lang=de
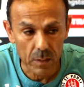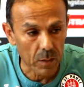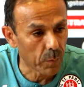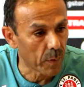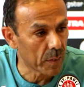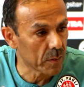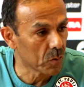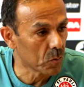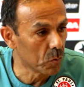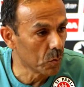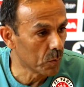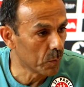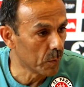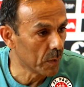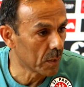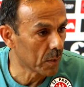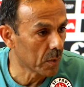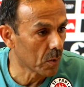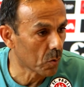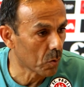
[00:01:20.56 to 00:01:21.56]
Ich weiß gut,
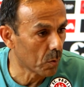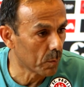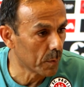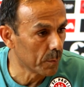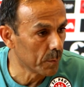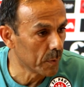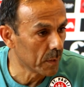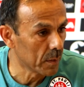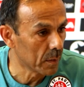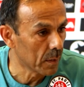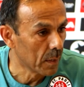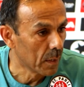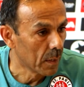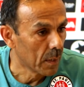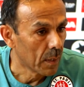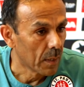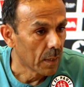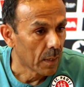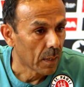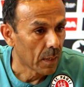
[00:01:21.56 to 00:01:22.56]
wie ich gekommen bin,
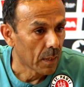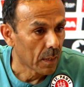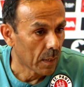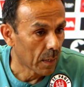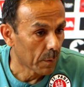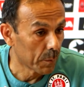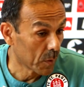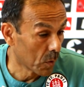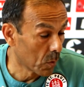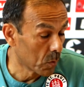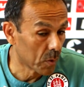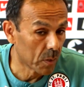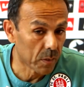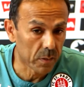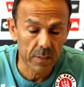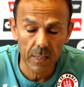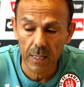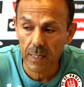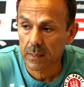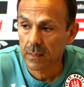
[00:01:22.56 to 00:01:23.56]
habe ich auch
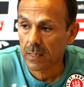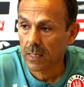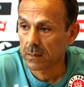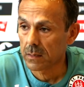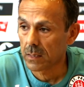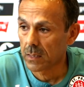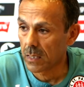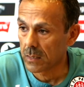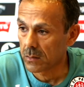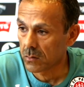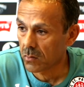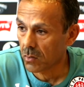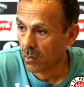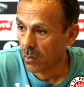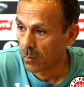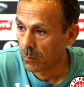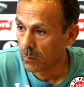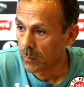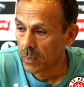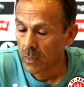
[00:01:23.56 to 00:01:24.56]
gesagt, hatte ich einen
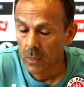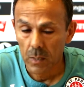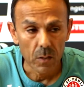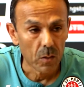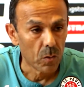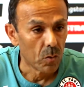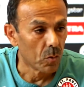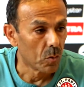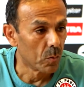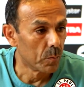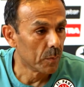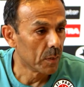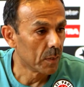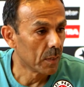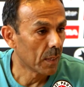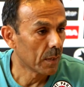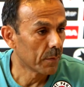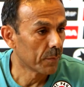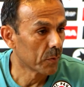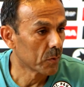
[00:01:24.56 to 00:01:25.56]
Traum um
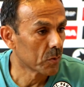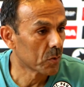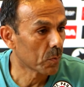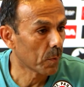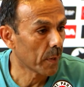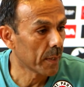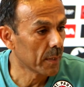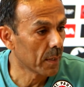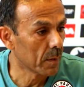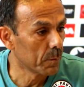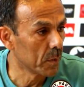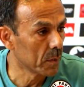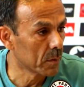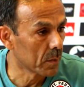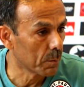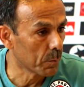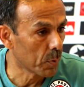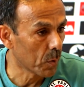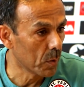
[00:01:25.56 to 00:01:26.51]
innerhalb von zwei Jahren mit St.